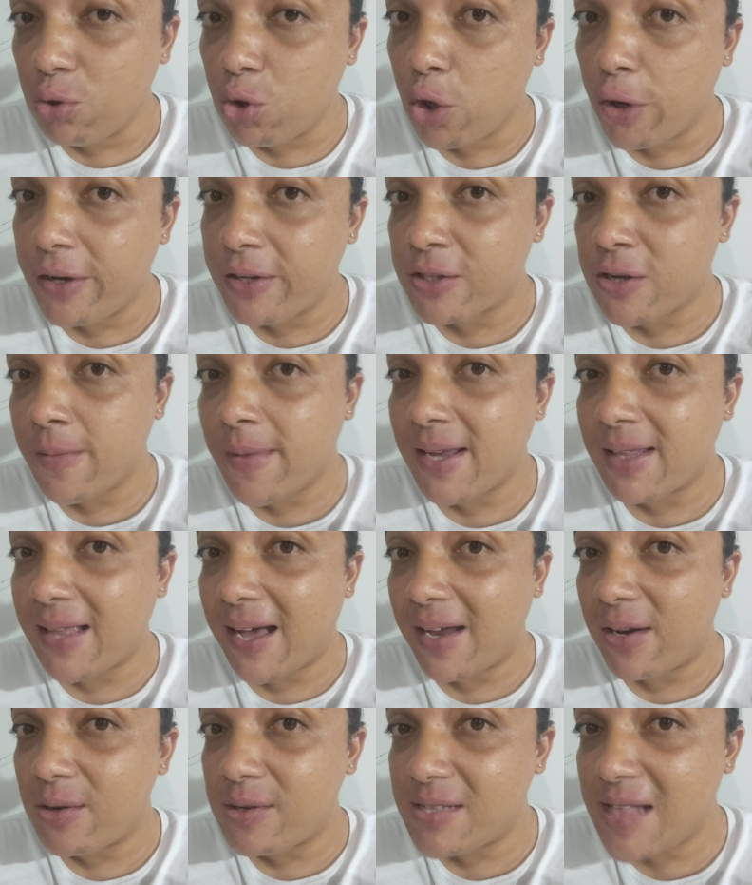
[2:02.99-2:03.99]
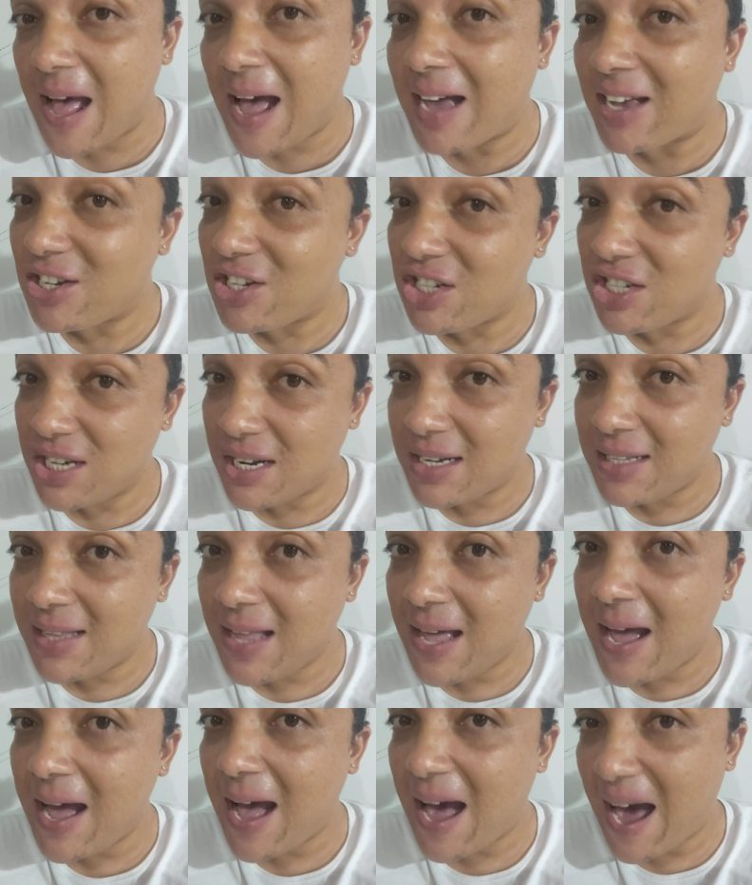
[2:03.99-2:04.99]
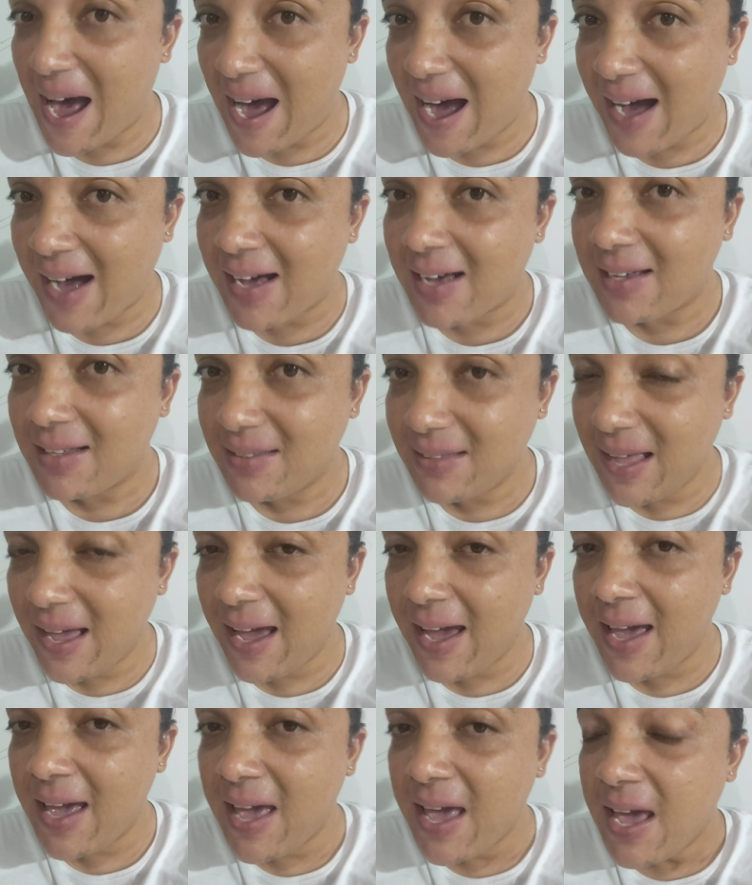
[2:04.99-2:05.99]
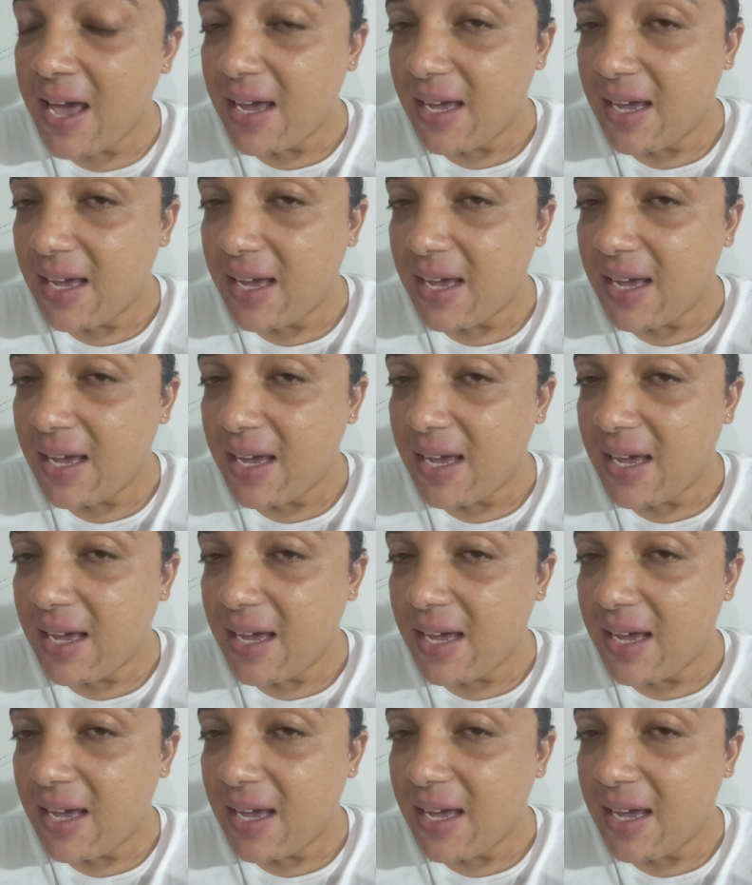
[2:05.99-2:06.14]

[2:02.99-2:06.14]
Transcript: dois comentários da Jana A, né?